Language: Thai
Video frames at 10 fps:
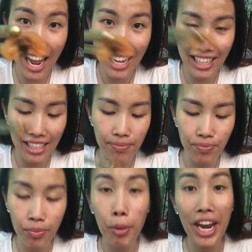กๆเนี่ย
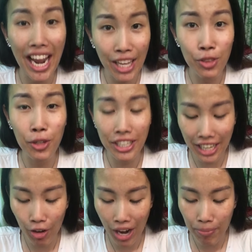ประมาณ5 ตัวที่
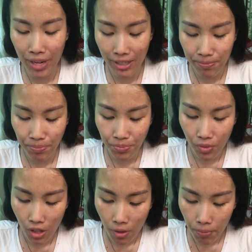เรานับนะ
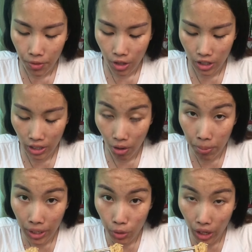แต่ว่า
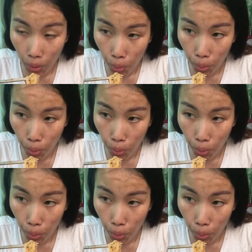เผ็ดอยู่นะ